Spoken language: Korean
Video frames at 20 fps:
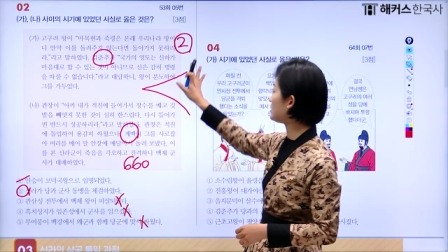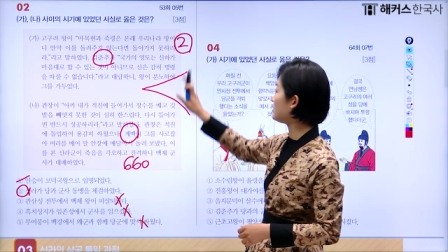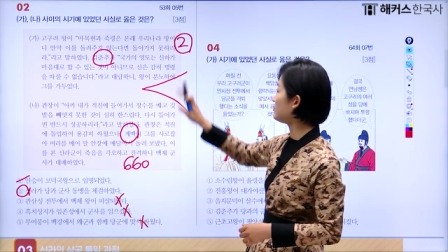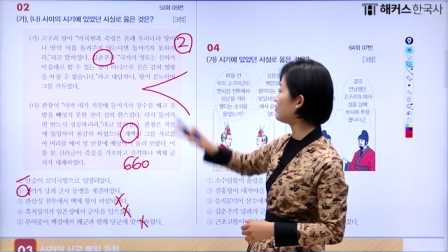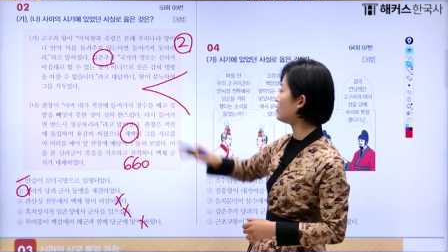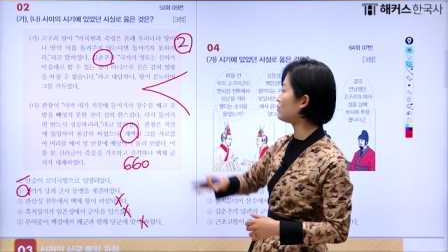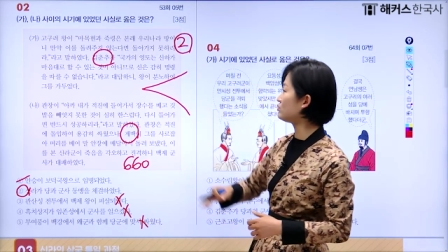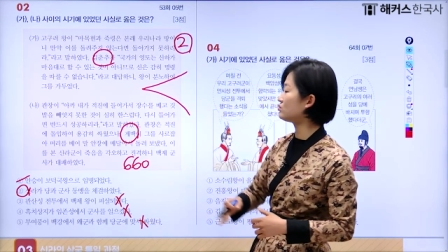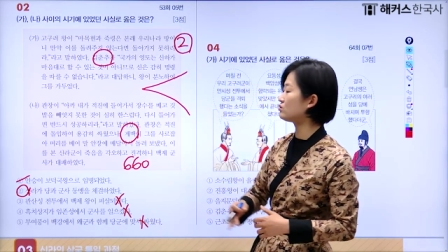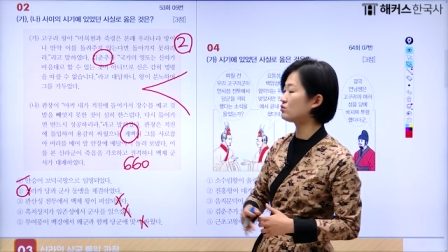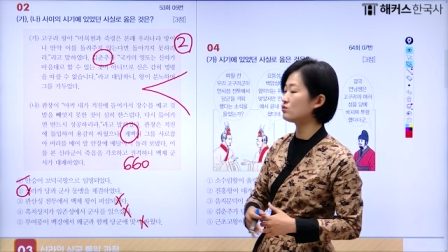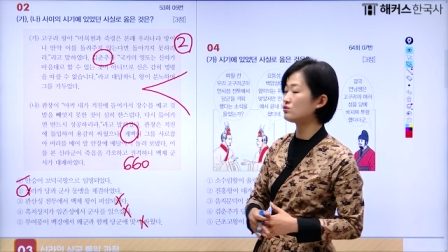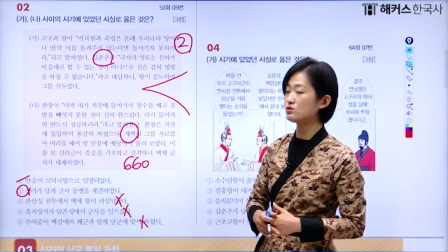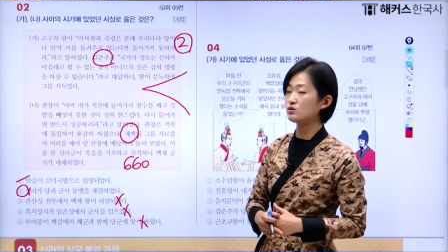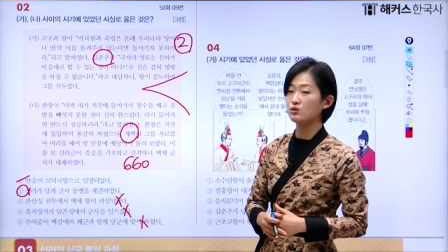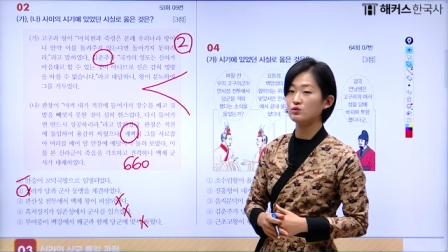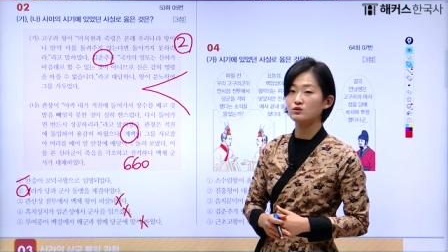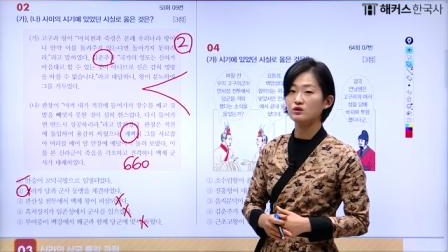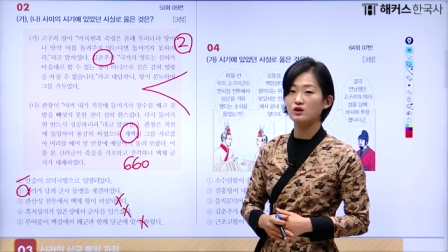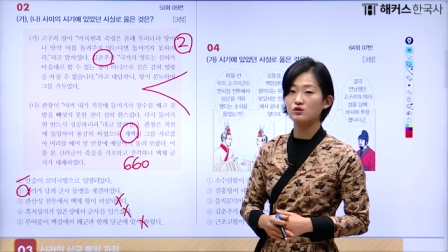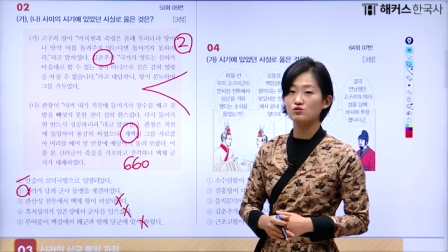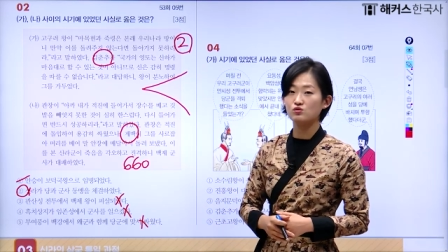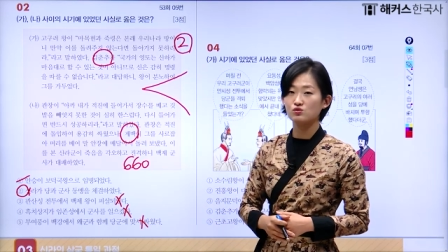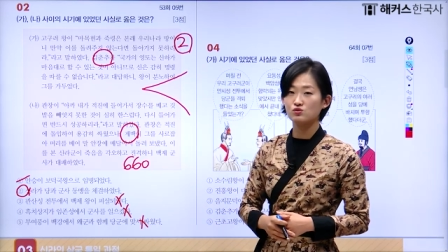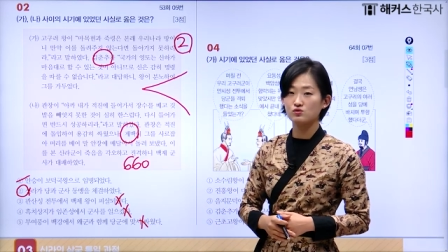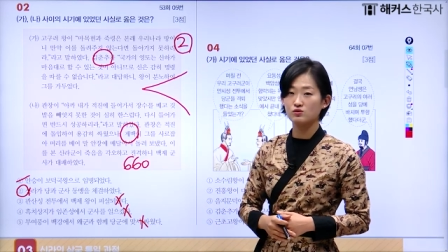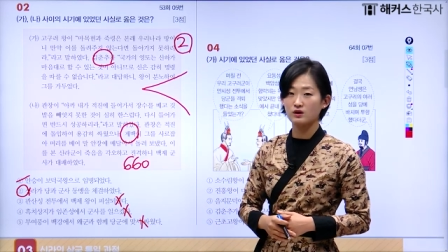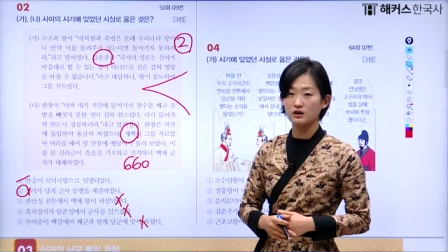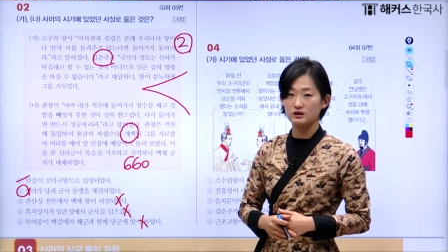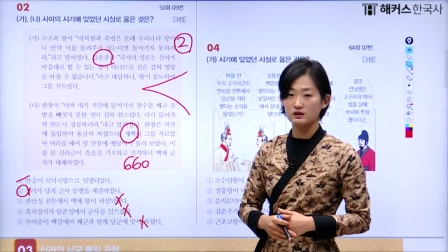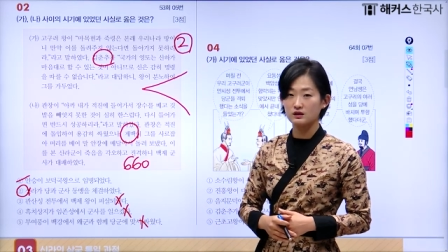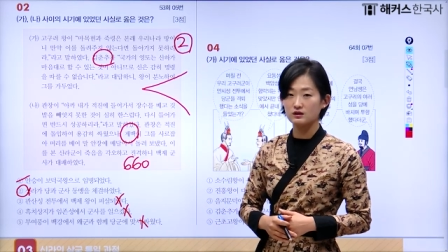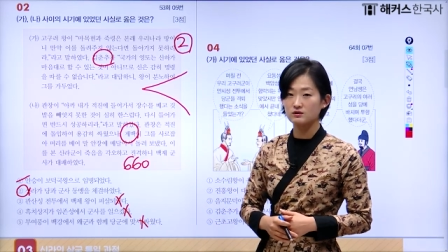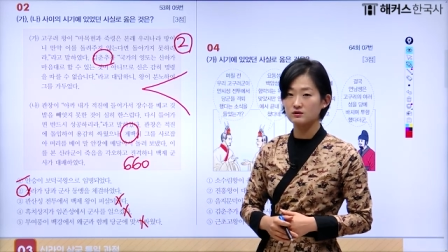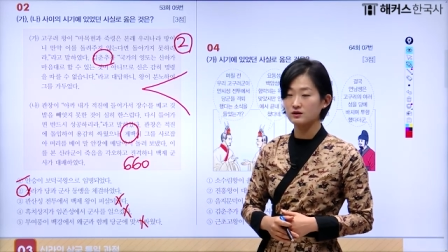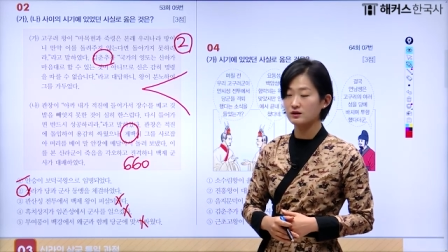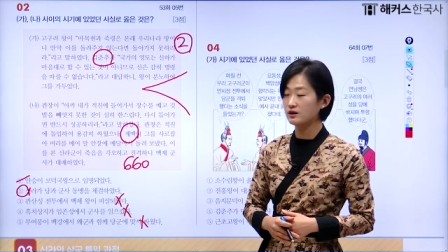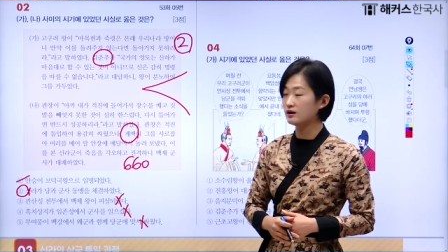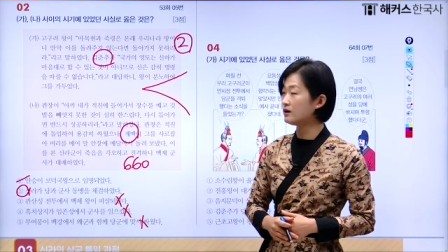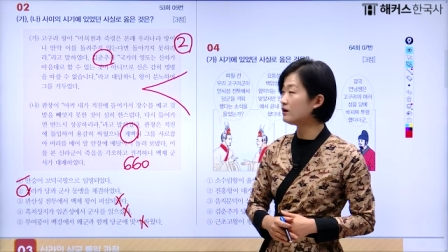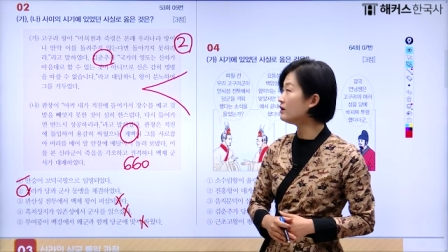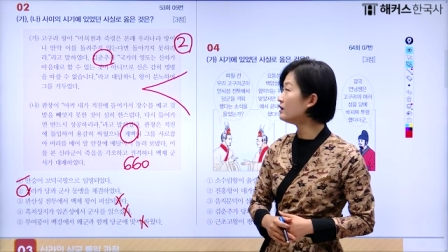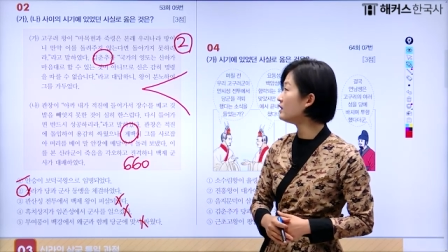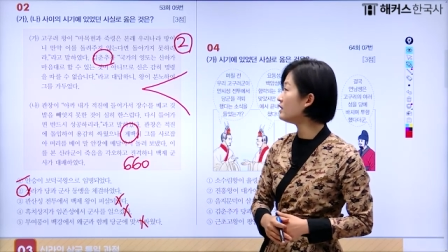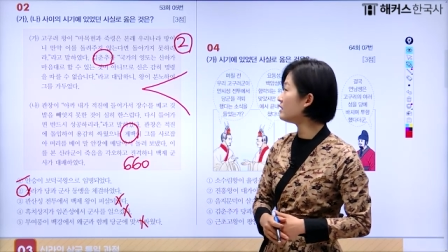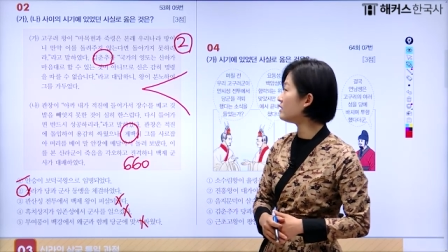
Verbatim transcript: 2번으로 정리해 줄 수가 있겠어요.